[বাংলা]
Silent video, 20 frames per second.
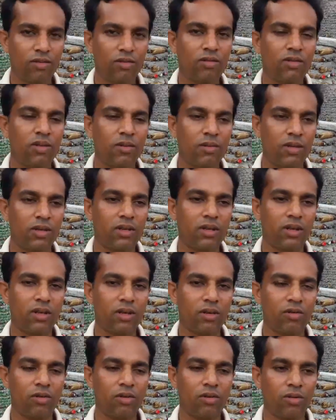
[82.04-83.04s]
কিছু সিমেন্ট
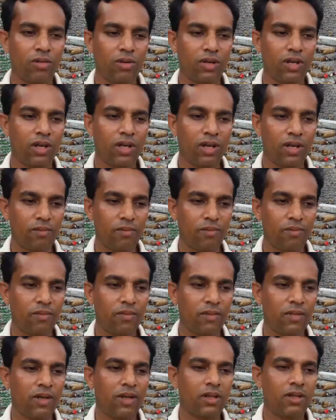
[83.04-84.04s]
ক্রয় করে গেলে
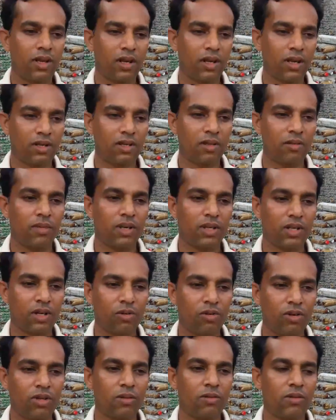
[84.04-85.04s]
তারা একটা
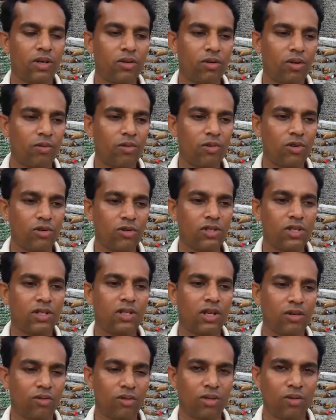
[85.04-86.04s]
বাসা করতে পারে কম খরচেই
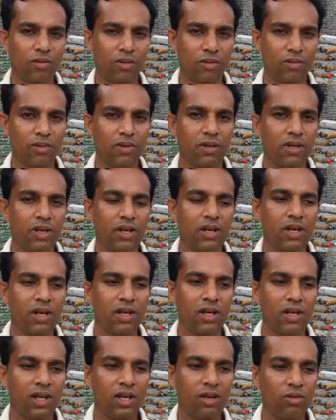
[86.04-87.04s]
তারা করতে পারবে
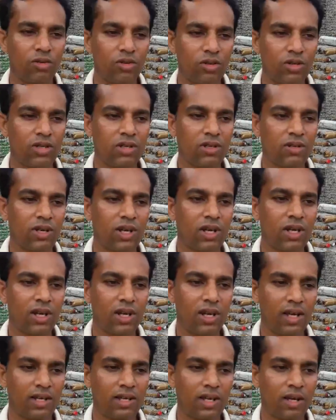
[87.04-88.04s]
এই উদ্দেশ্য
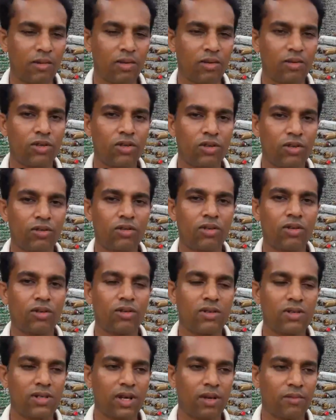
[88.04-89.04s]
এটাই আমার উদ্দেশ্য
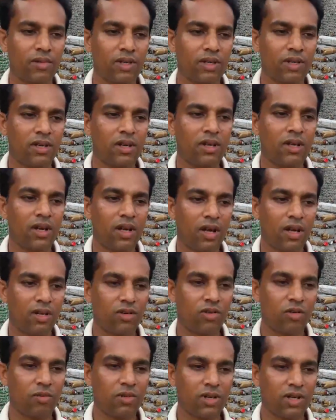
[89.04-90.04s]
ছিল যে আমি
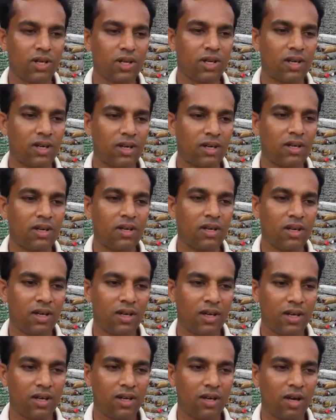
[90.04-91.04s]
সবাইকে
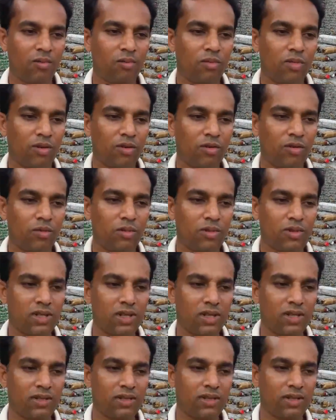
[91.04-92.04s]
আহ্বান করবো
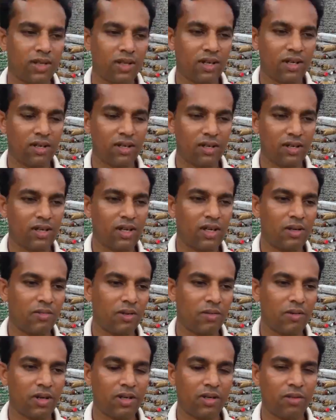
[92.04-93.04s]
যে যারা
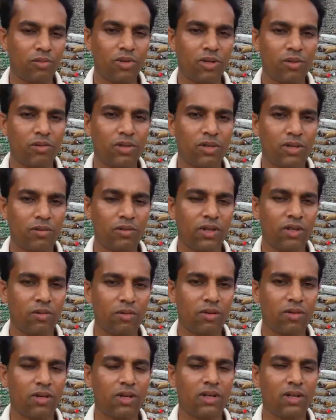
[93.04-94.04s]
এইভাবে একটা পরিবেশ
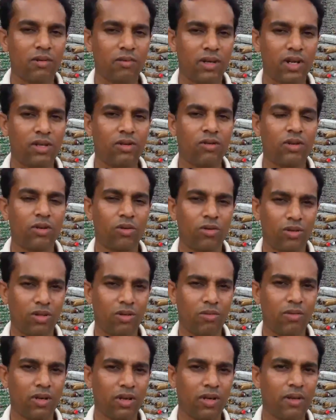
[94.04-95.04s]
বান্ধব একটা বাড়ি তৈরি
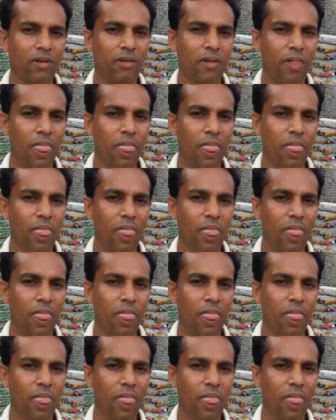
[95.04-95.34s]
করতে পারে